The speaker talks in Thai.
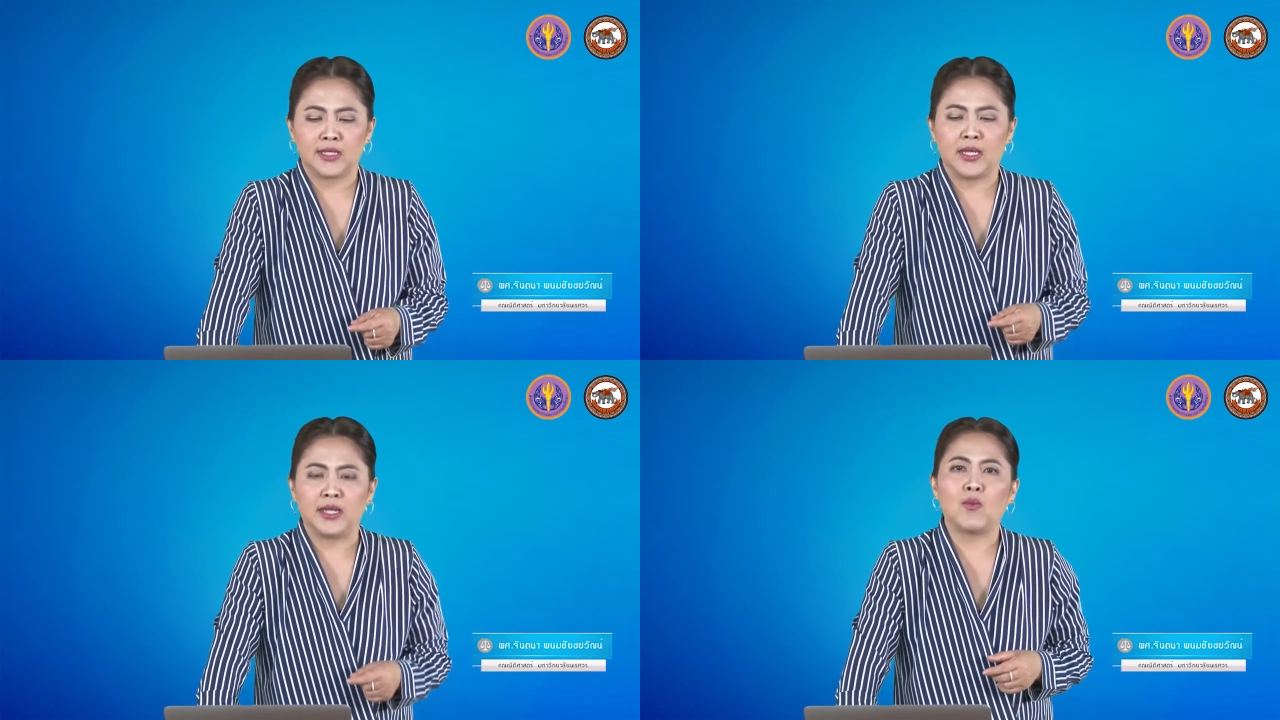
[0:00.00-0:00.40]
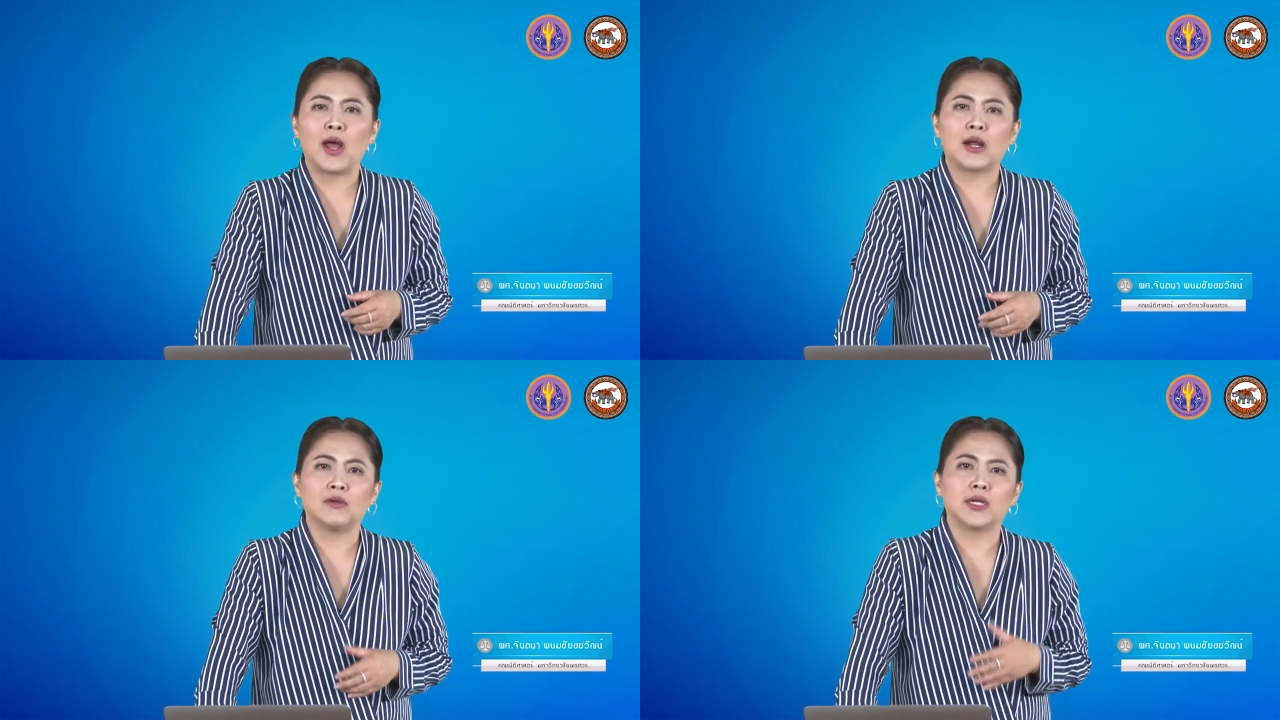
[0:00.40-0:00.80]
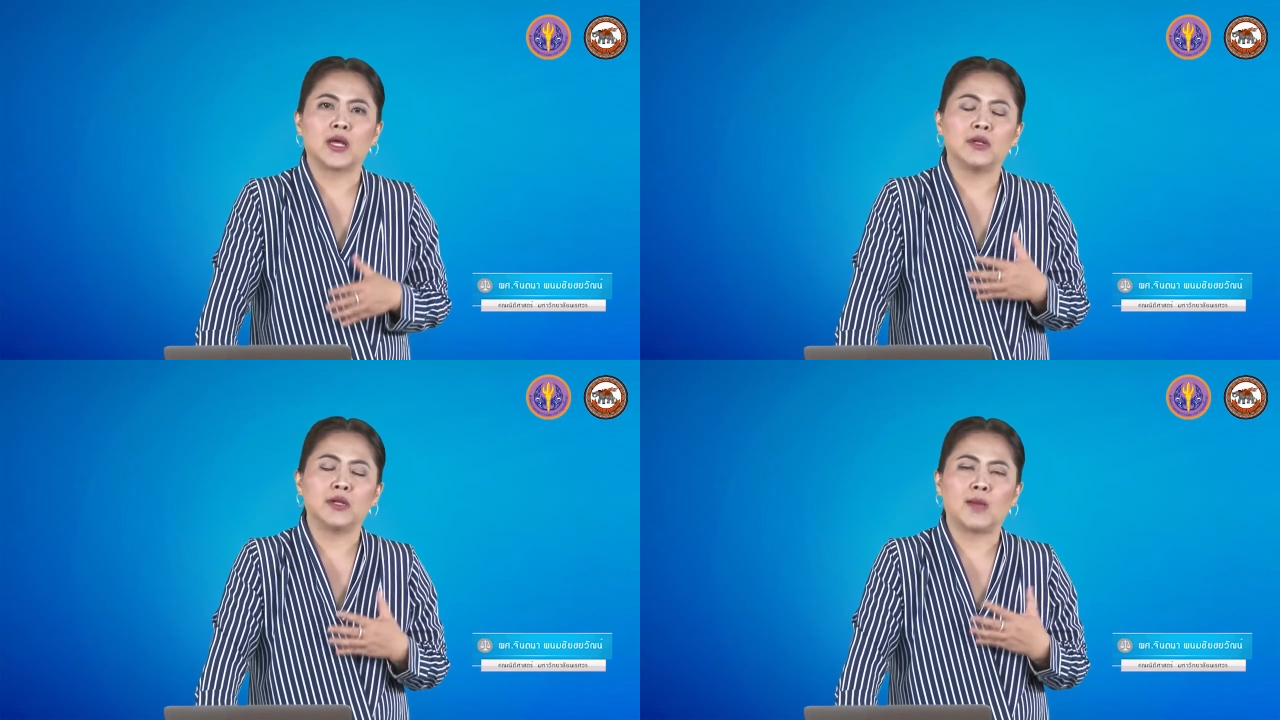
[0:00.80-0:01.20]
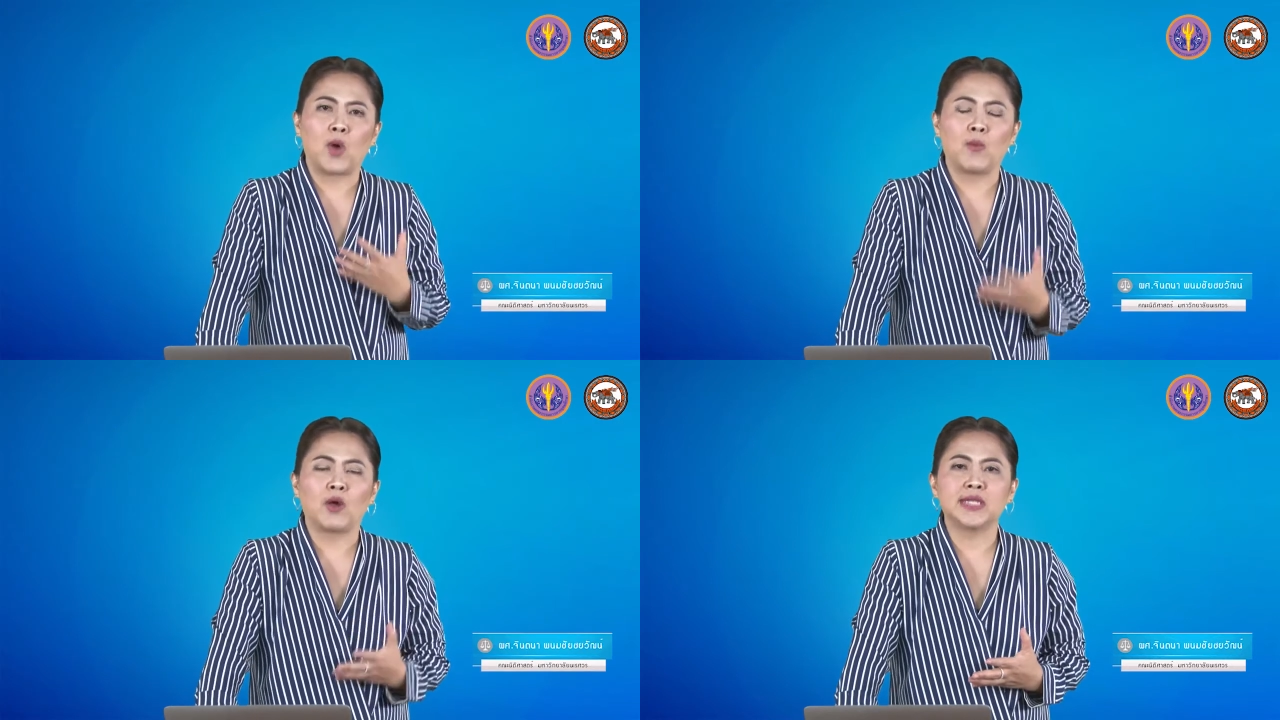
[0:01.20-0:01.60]
จะเห็นได้ว่าเราจะเข้าทำ
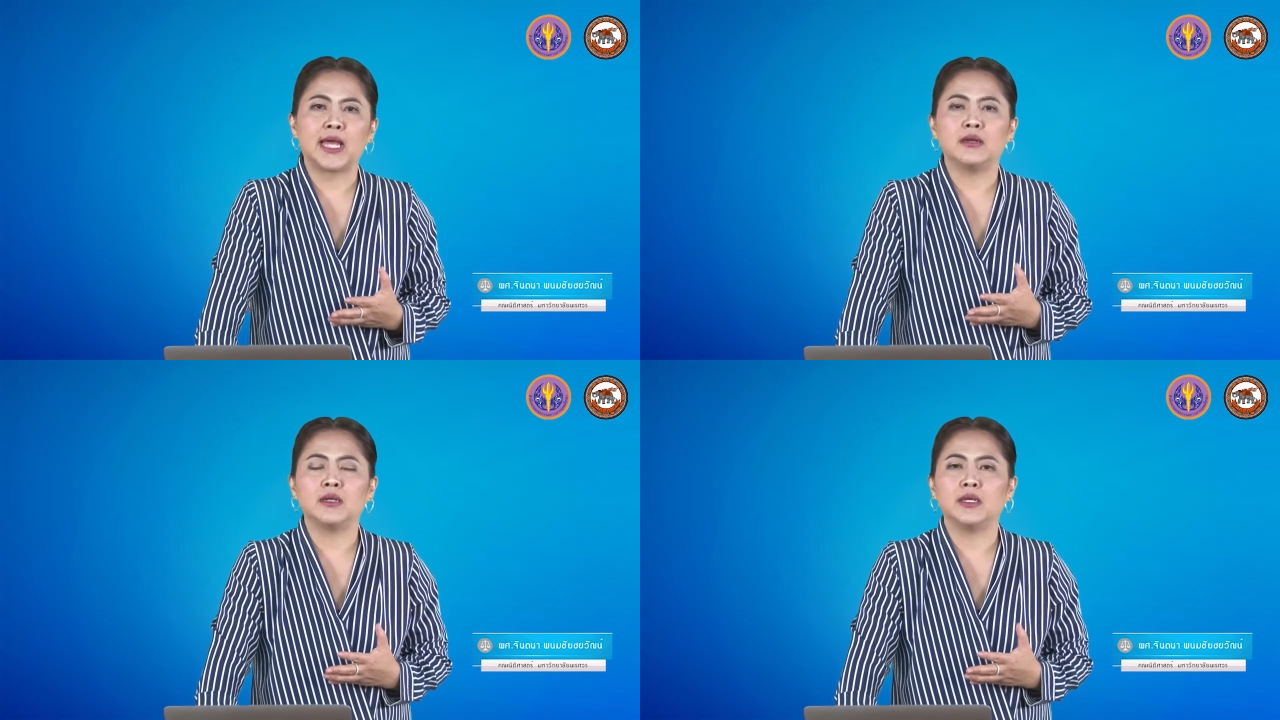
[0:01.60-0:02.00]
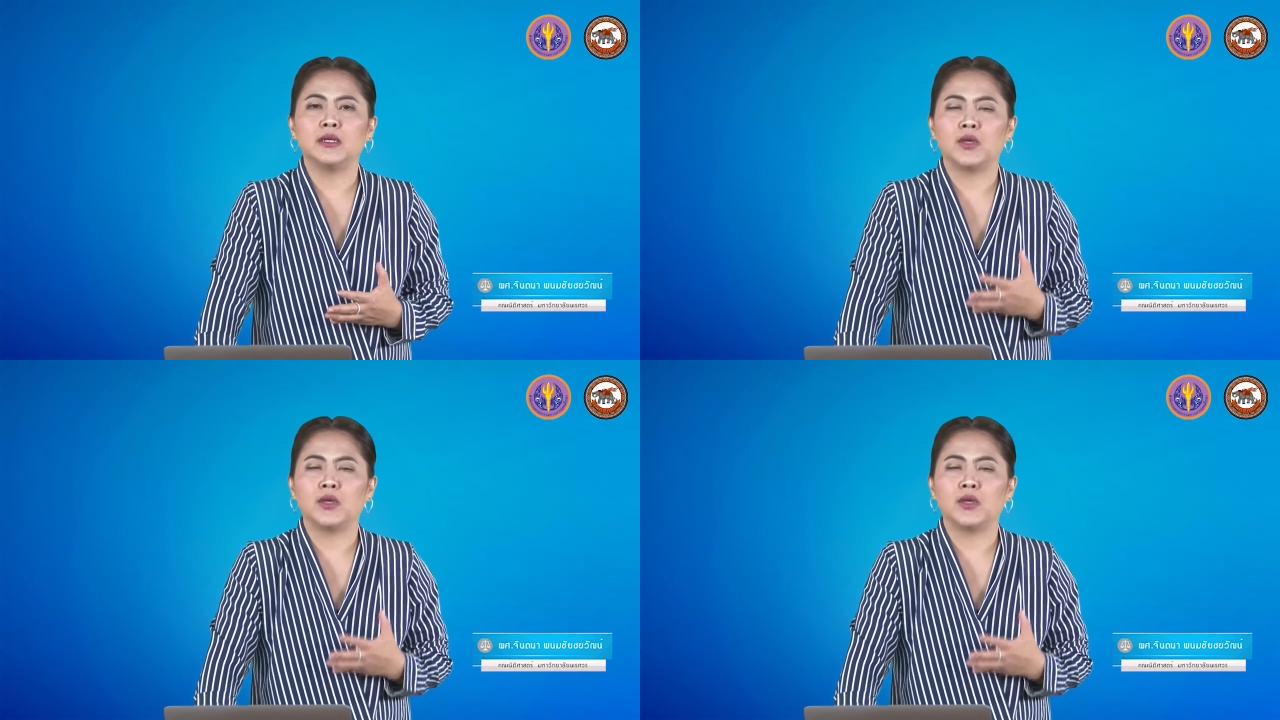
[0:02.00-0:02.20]
ความเข้าใจในเรื่อง